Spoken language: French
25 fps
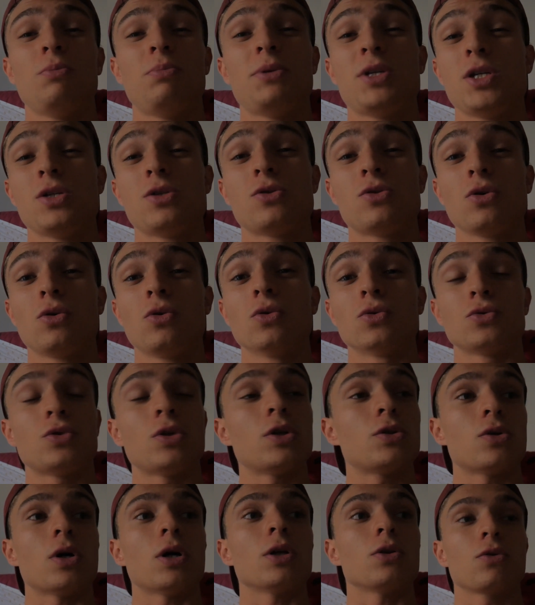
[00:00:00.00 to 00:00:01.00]
petites secondes. Tu
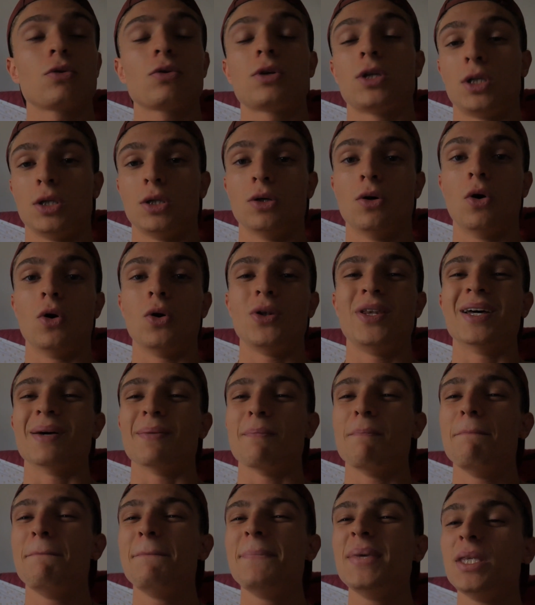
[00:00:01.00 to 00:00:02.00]
vois, genre un truc qui hold un
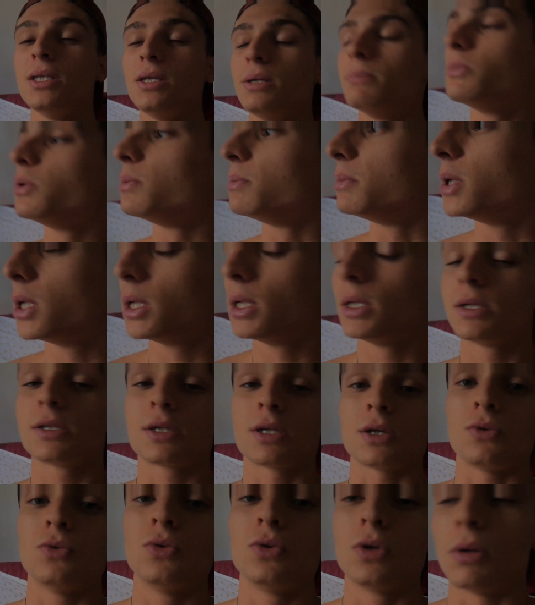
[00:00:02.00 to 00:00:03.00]
minimum. Ce
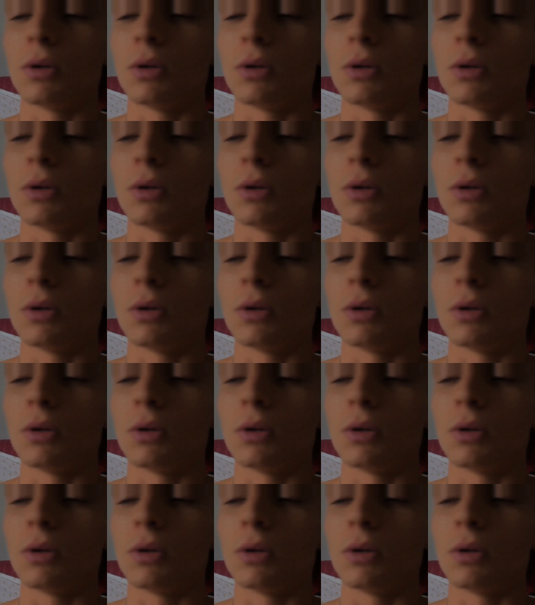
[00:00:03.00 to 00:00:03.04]
serait cool